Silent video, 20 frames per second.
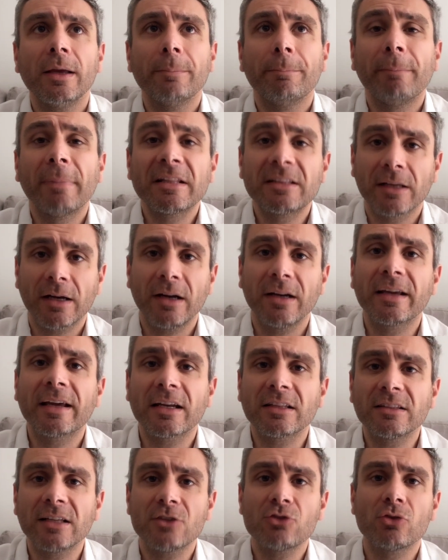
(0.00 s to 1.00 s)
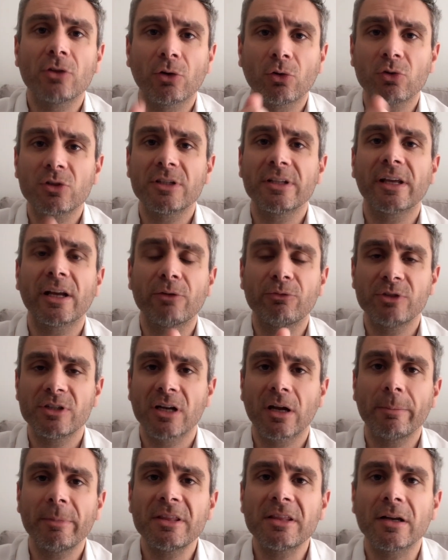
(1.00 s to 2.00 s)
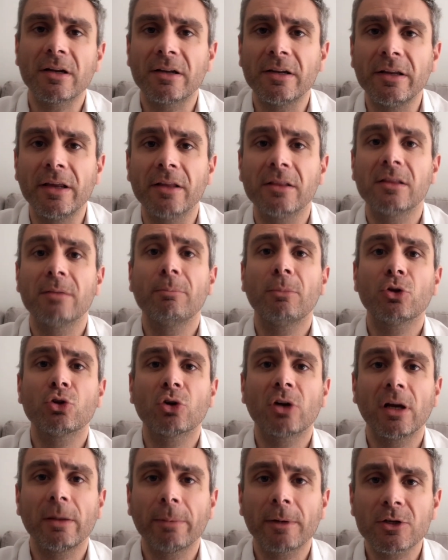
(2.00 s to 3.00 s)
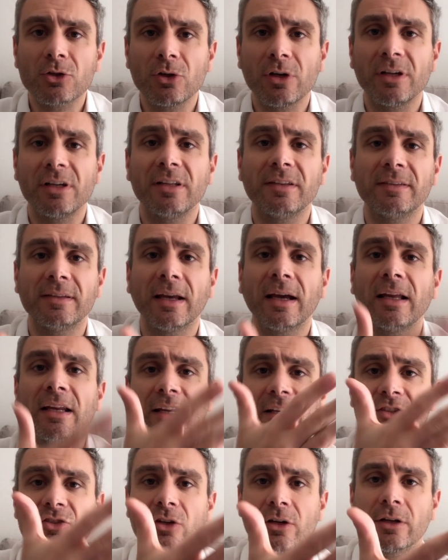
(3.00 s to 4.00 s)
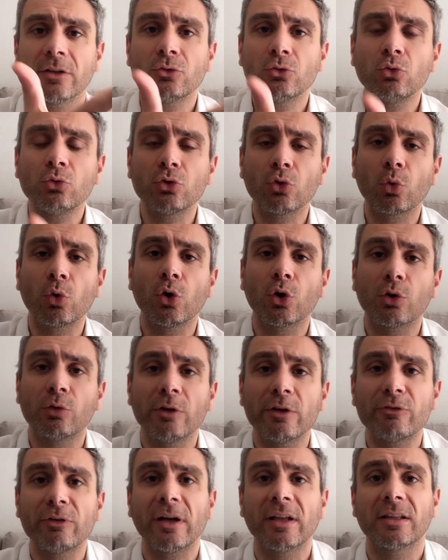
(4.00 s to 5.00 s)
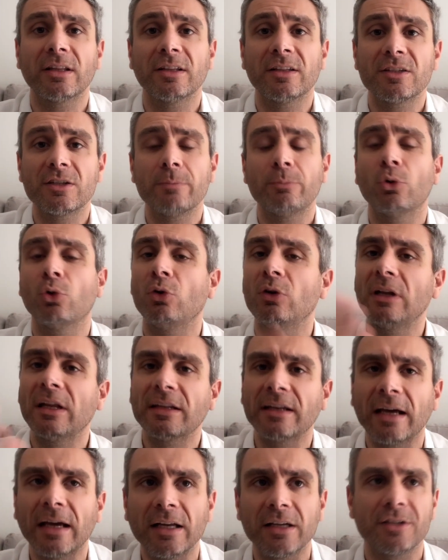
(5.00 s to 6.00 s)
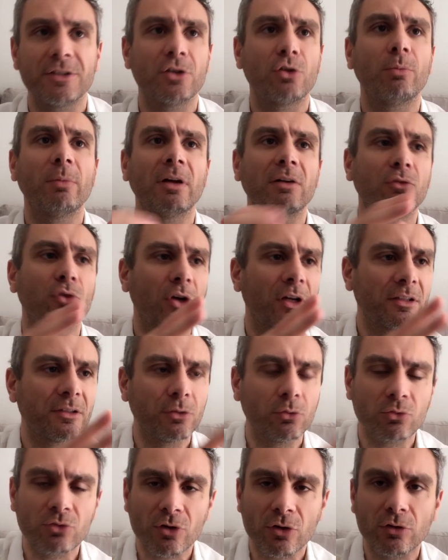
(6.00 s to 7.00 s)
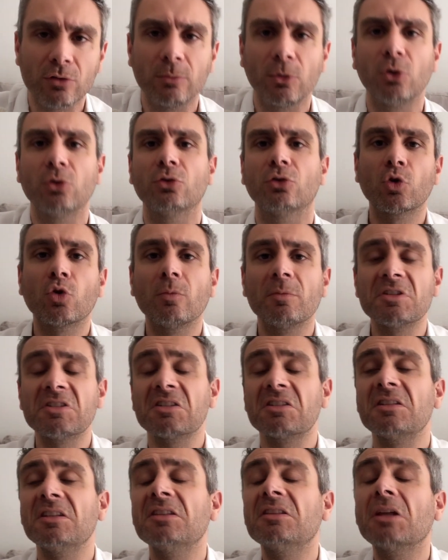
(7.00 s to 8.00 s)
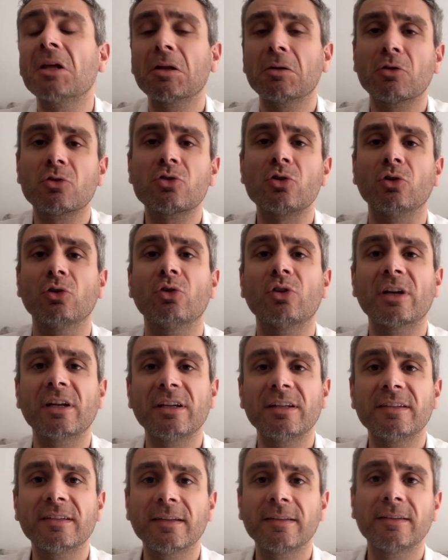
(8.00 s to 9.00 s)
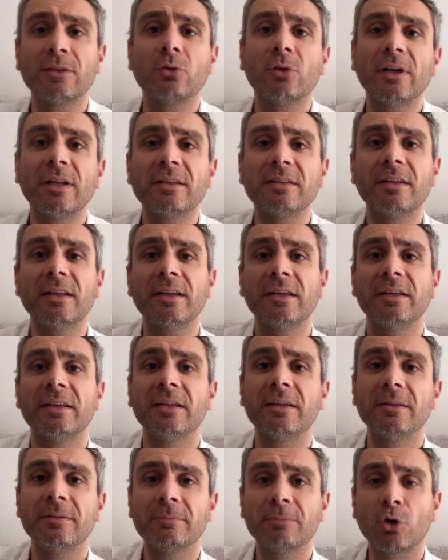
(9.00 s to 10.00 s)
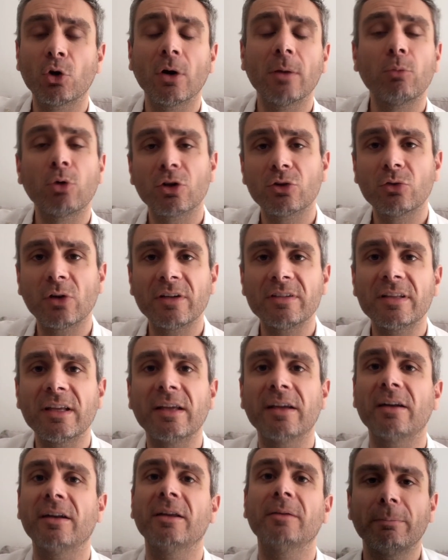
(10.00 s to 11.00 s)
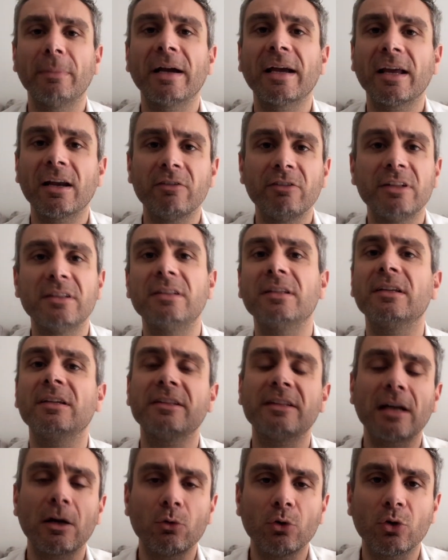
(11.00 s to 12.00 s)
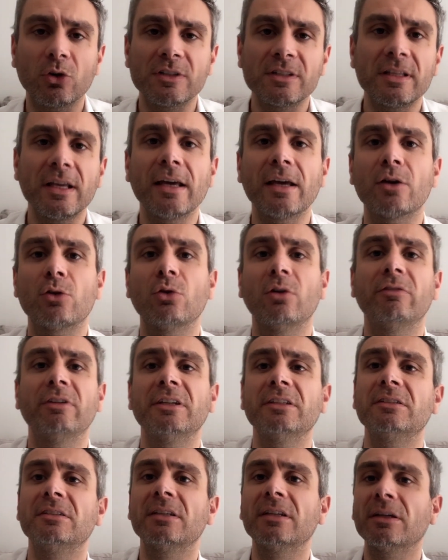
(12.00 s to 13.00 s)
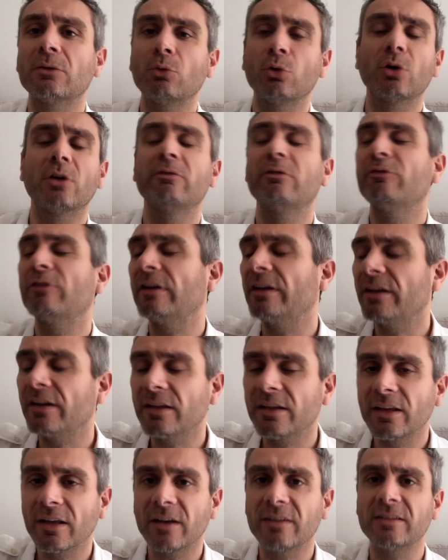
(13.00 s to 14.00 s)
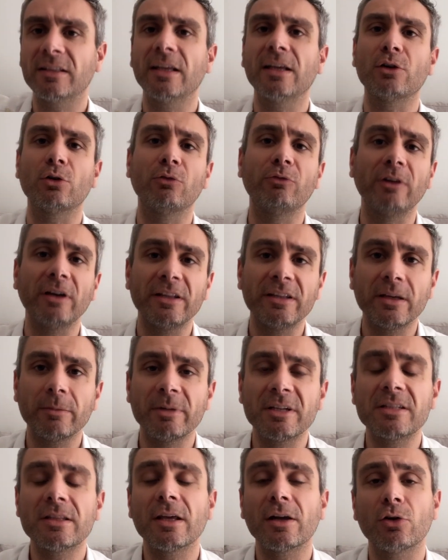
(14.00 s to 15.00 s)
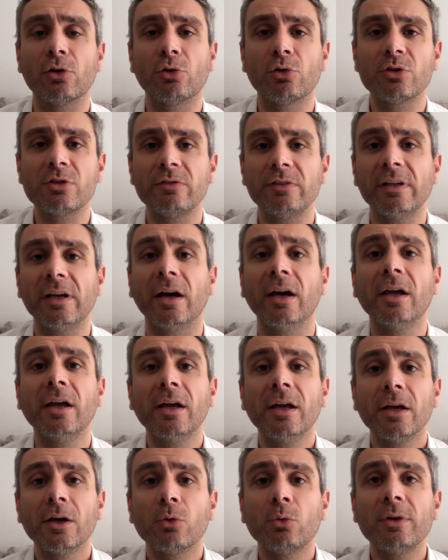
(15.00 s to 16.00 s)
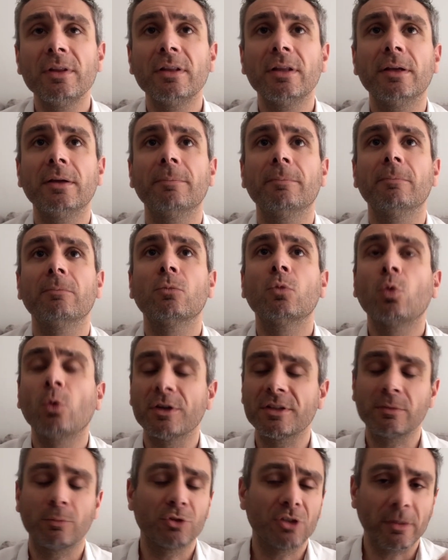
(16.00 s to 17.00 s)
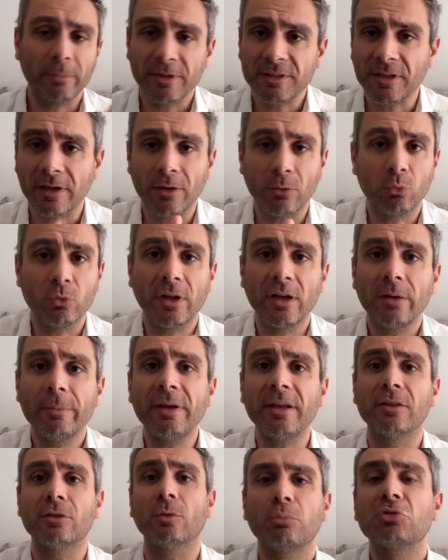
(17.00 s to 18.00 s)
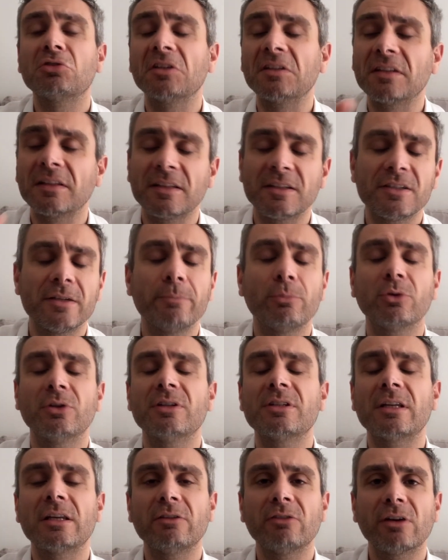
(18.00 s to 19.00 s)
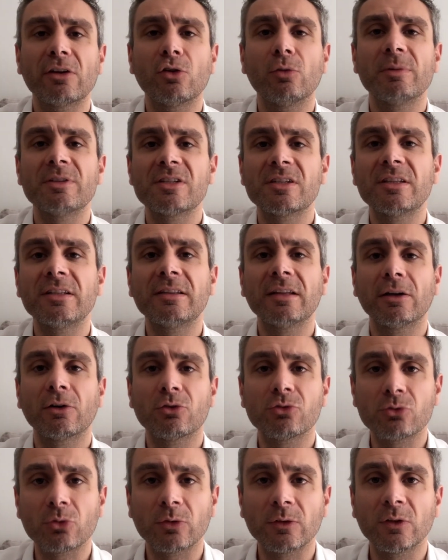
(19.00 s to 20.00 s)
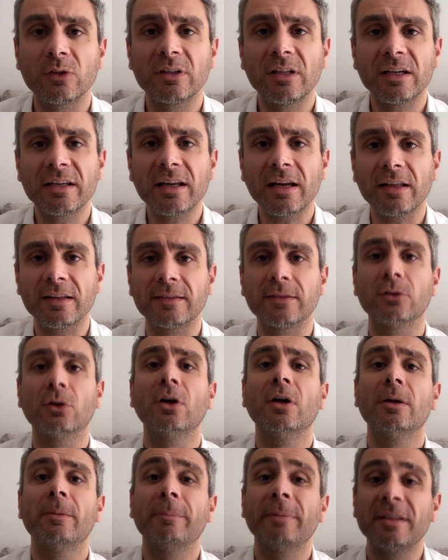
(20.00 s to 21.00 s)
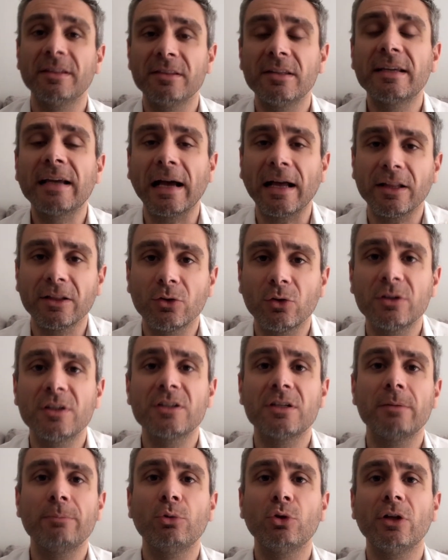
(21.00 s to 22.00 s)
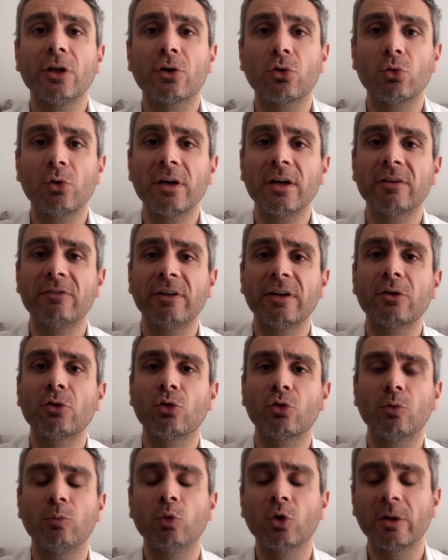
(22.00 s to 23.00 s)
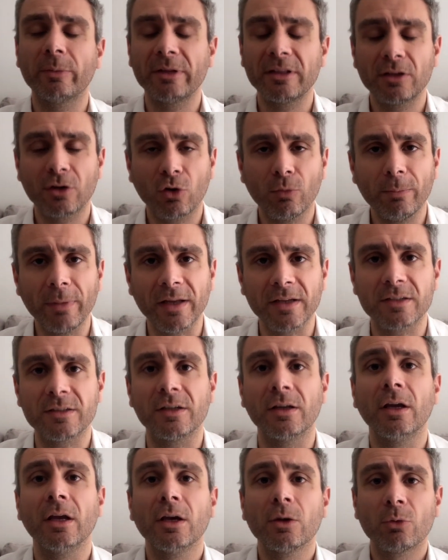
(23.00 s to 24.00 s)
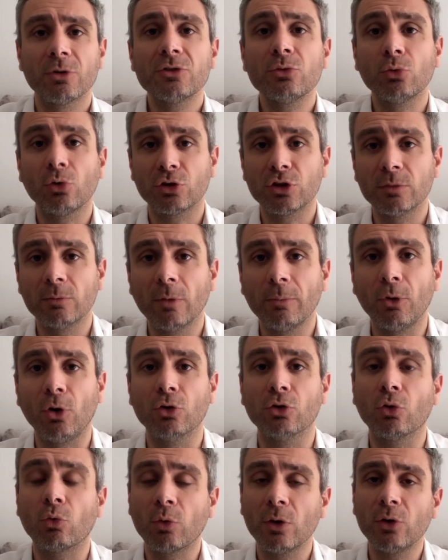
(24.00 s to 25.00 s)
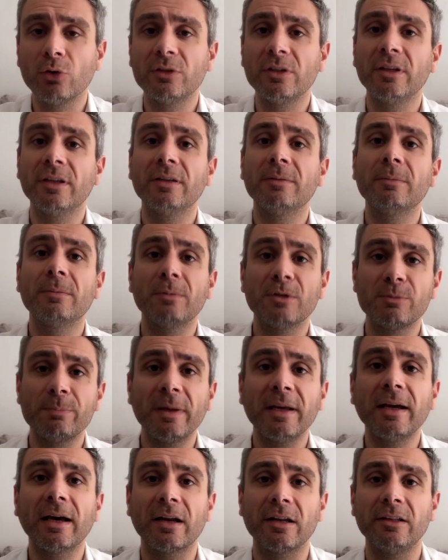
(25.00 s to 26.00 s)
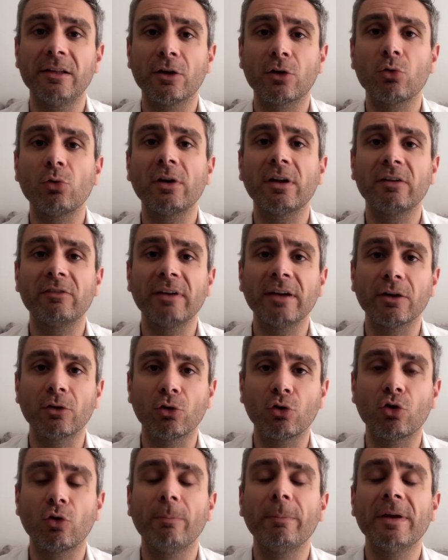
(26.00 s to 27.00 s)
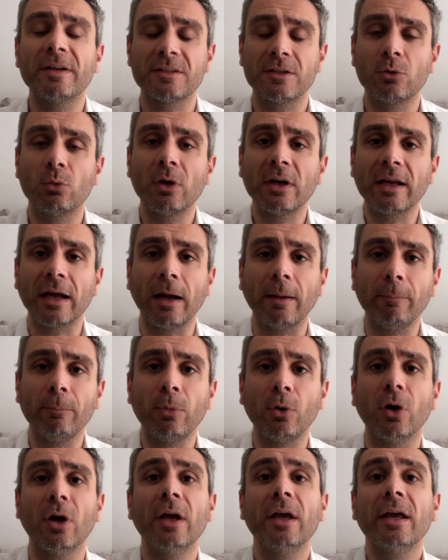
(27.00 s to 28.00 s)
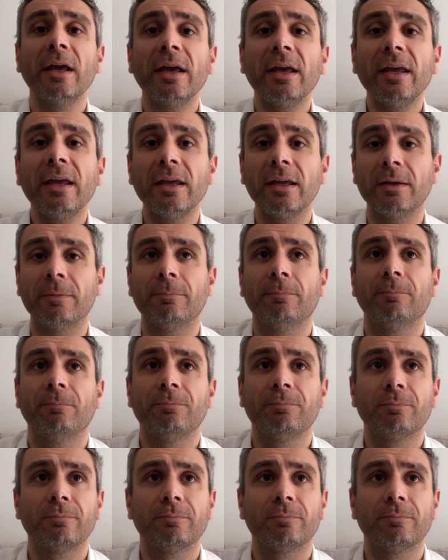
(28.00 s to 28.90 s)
materiale cartaceo da consegnare fisicamente al cliente in modo che la persona inizi a leggere tutto quello che voi fate, ad esempio l'analisi, come lavorate in un certo modo, come gestite, non so, l'organizzazione dei collaboratori esterni, magari avete l'idraulico esterno, avete quello che vi fa le ringhiere esterno, il falegname esterno e così via. Quindi questo potrebbe essere un elemento, potete ad esempio descrivere come gestite la costruzione del grezzo, indicando ad esempio gli errori che vengono comunemente commessi. Questo è un ottimo modo, quello di spiegare gli errori che vengono commessi in quel campo e